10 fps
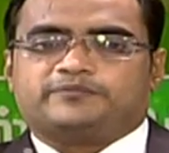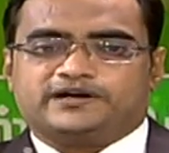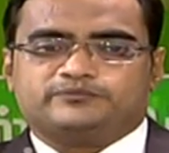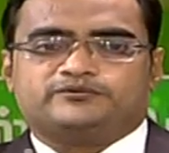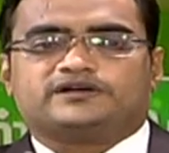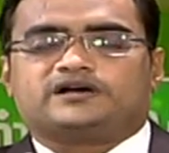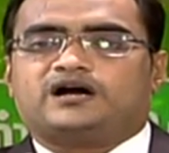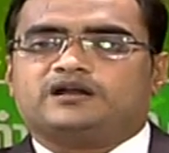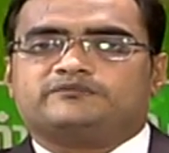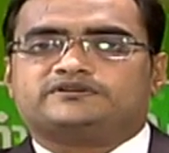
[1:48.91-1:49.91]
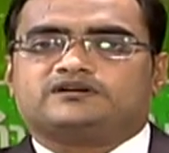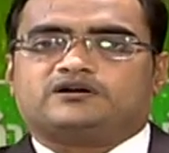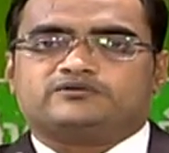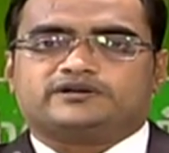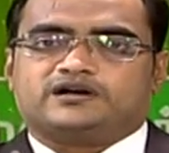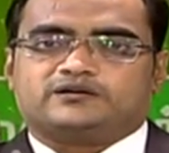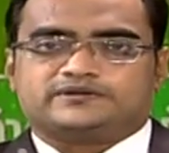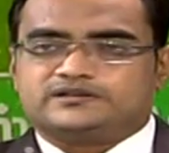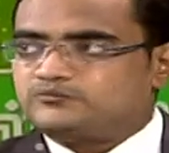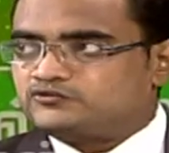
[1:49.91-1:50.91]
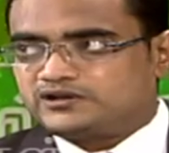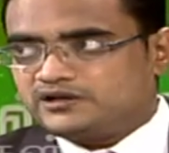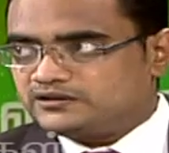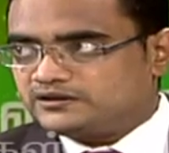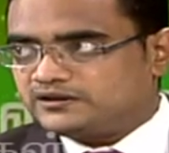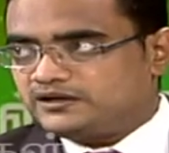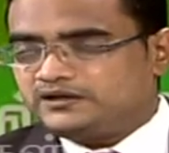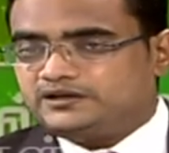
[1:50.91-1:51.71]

படிப்புடைய காலம் வந்து கல்லூரி காலம் மூன்று மூன்றாண்டுகள் தான்